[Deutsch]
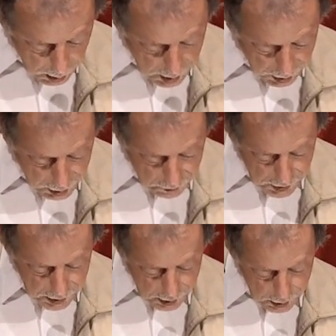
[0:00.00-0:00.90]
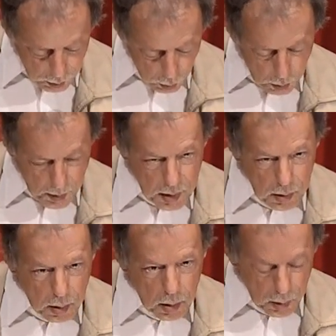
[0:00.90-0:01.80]
gleichwertigen
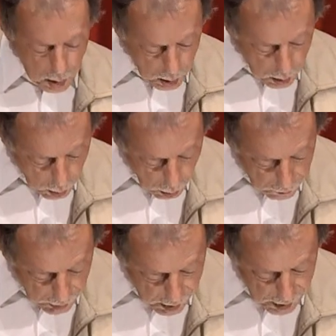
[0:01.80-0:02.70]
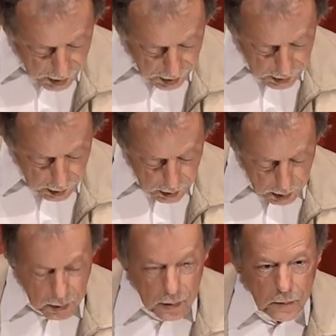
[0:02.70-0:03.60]
Dokumenten offiziell
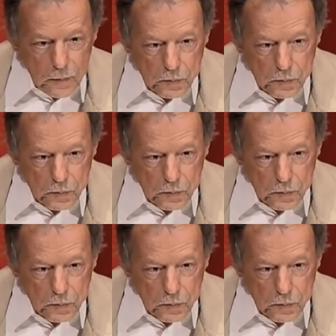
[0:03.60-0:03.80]
anerkannt,